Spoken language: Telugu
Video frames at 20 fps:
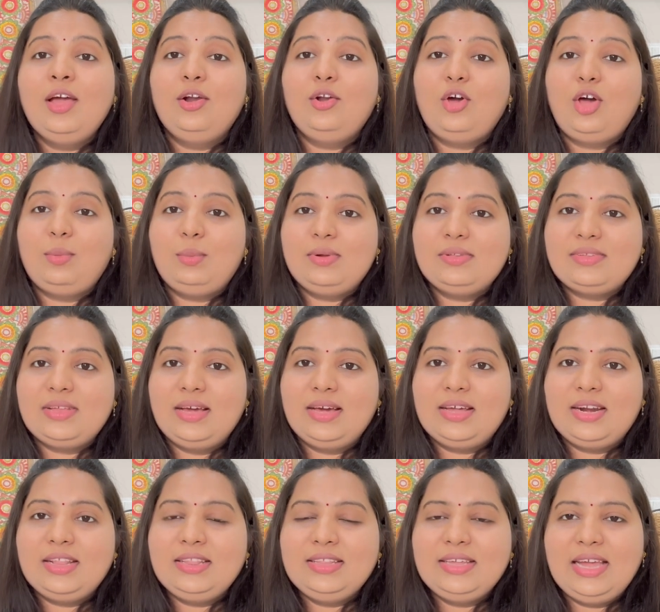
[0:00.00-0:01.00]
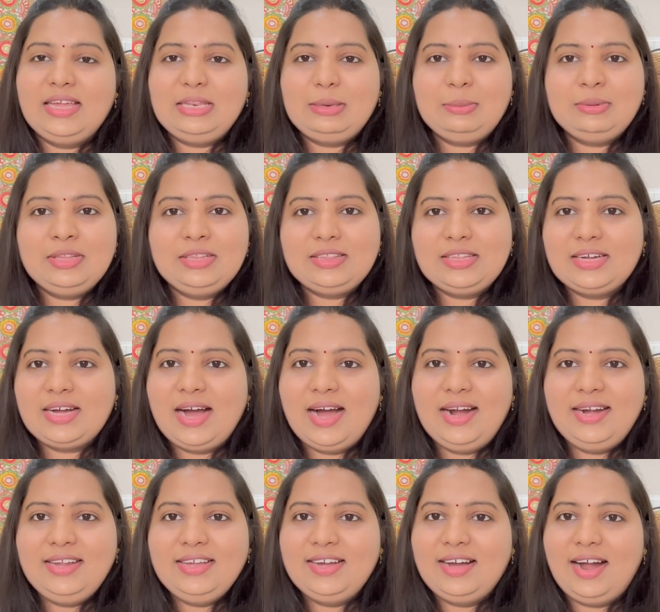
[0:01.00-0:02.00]
నార్మల్ సంక్రాంతికి హైదరాబాద్ అంతా
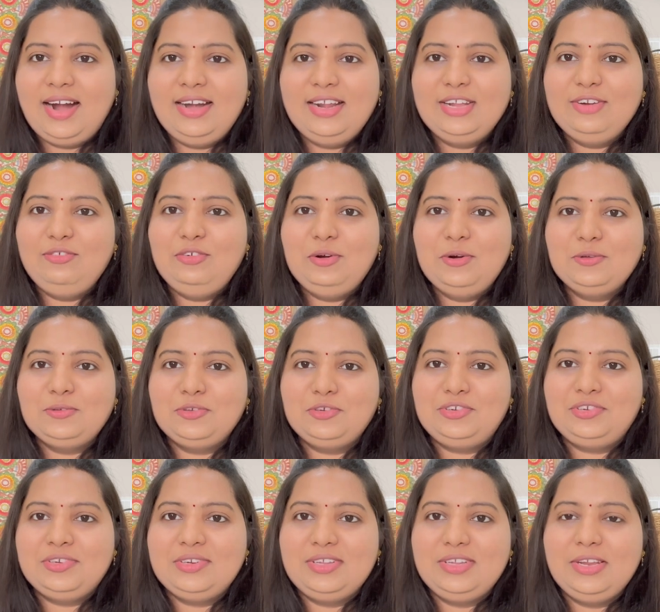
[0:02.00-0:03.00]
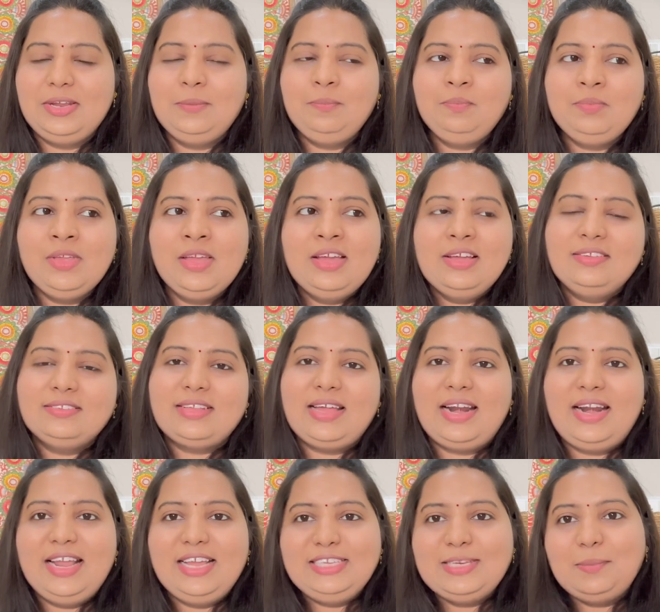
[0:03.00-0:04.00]
ఖాళీ ఖాళీ అని వీడియోస్ వచ్చినాయి
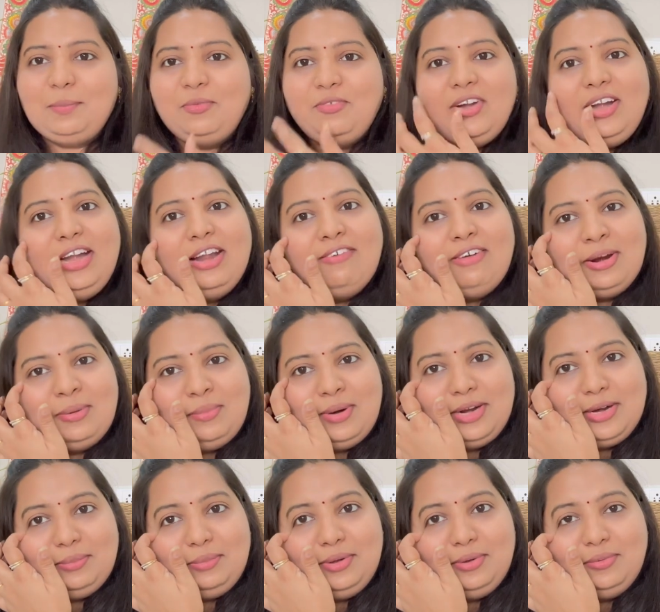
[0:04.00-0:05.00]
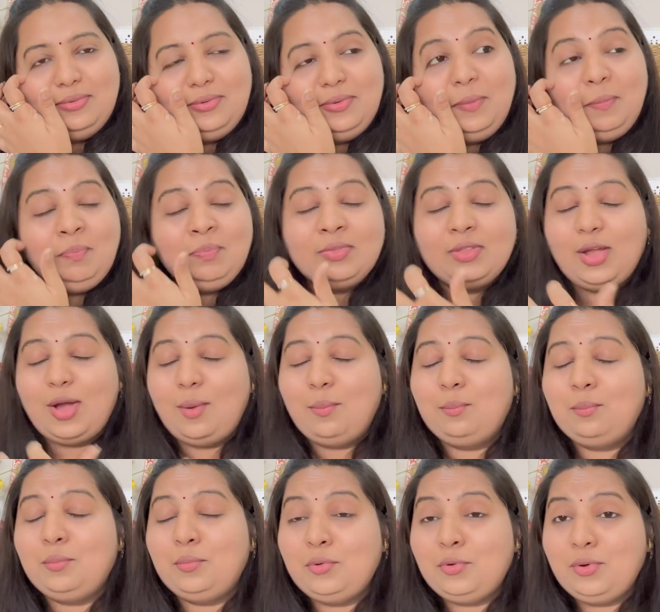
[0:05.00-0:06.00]
సర్లే అని చెప్పి అనమాట మేము
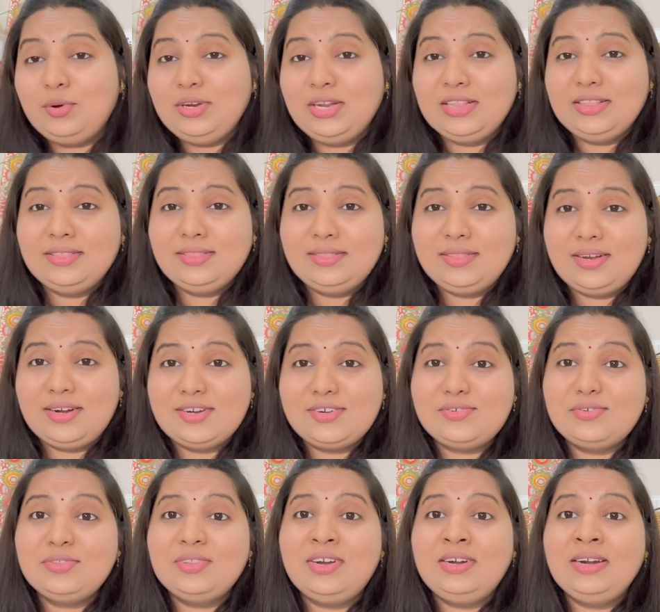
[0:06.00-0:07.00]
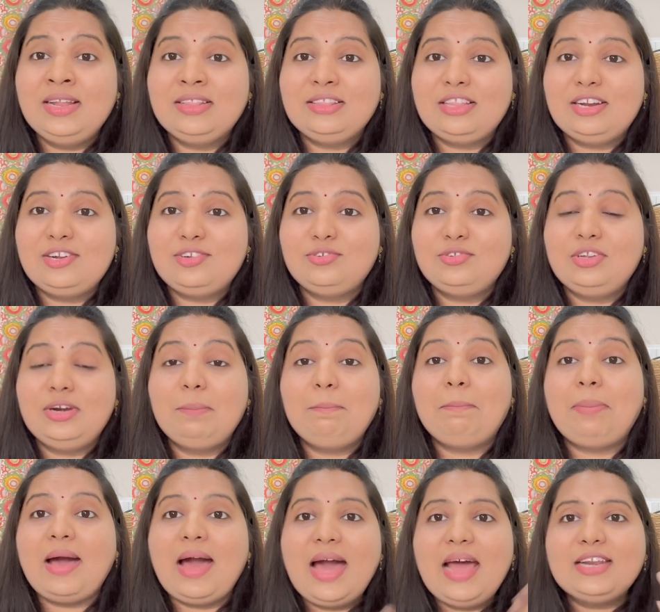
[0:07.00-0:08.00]
అమ్మో ఎంత రష్ ఉందంటే అంత రష్ ఉందండి
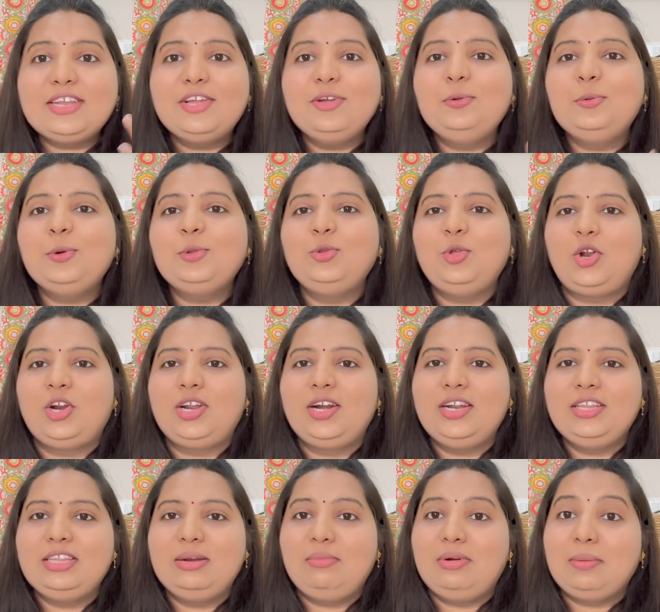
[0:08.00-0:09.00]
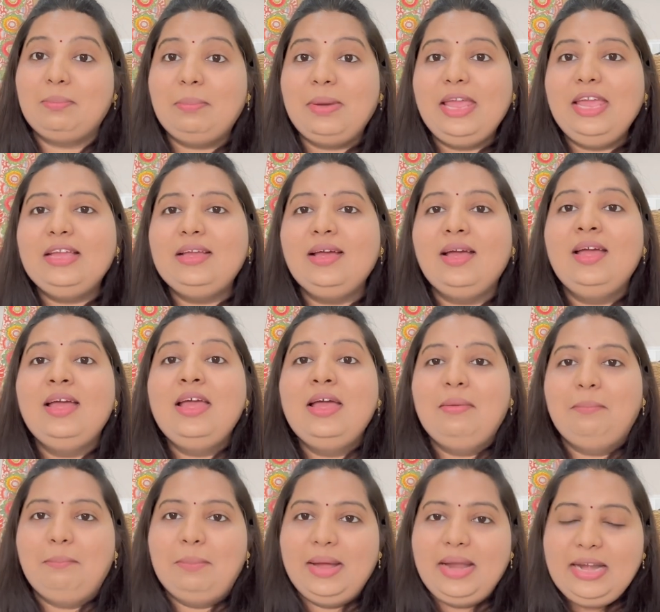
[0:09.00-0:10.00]
పార్కింగ్ కూడా దొరకలేదన్నమాట బైక్
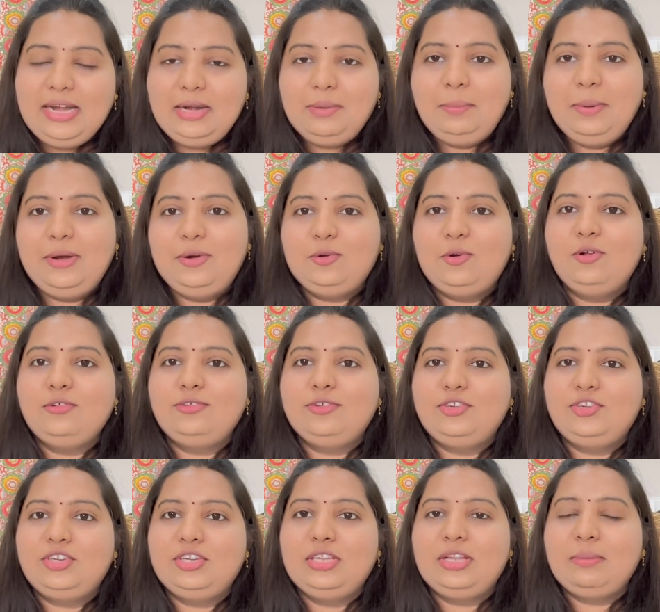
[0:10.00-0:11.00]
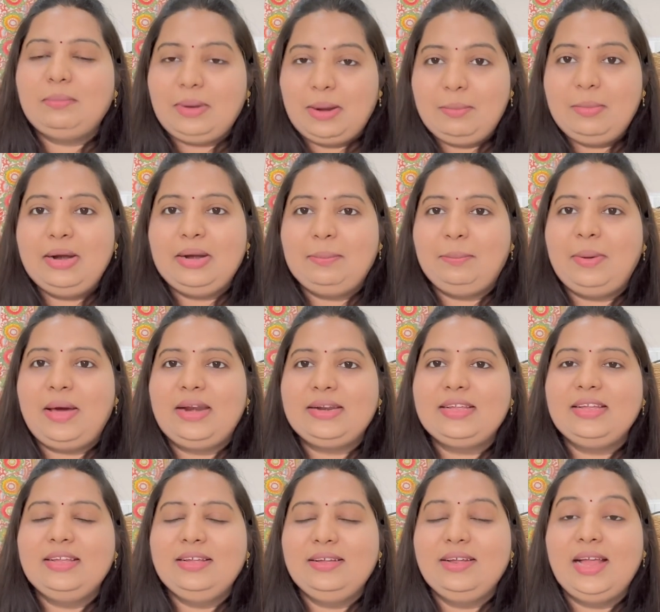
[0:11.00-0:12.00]
బయట పెట్టుకోవాల్సి వచ్చింది అనమాట
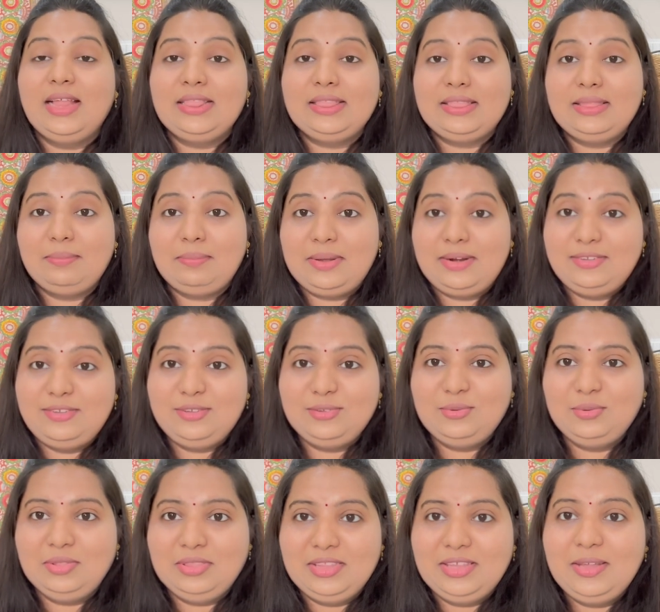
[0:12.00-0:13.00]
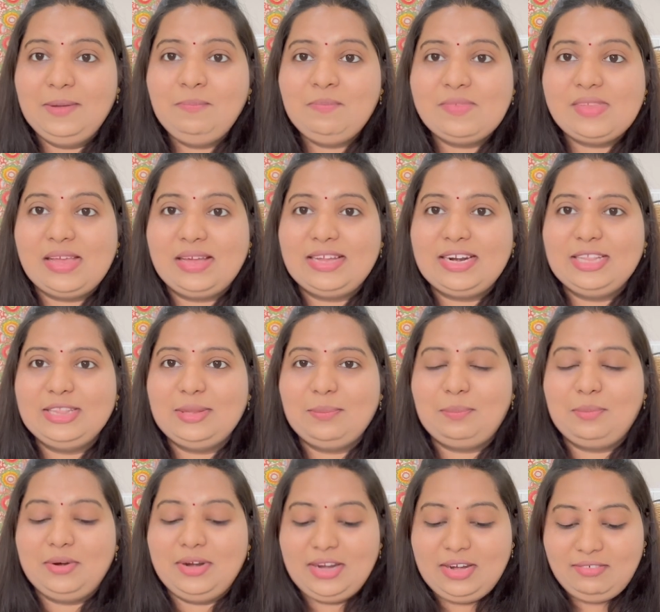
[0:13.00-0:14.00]
పార్కింగ్ అంత పరిస్థితి ఉంది సంక్రాంతి
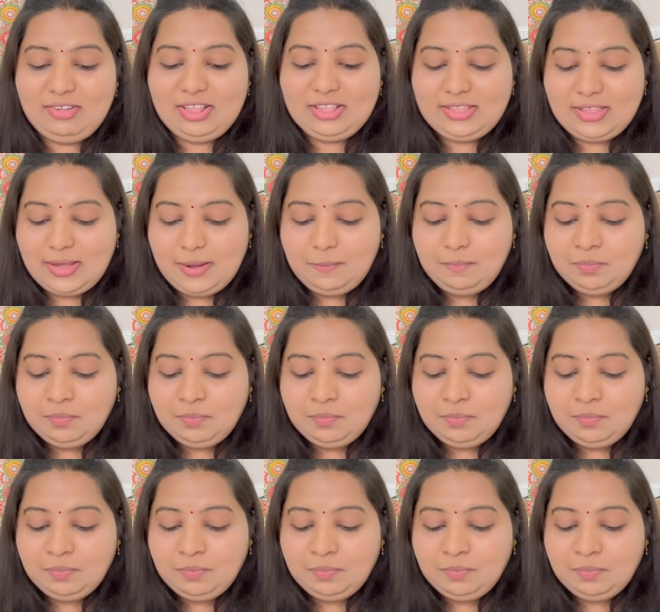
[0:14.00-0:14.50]
అప్పుడు నేను వెళ్తే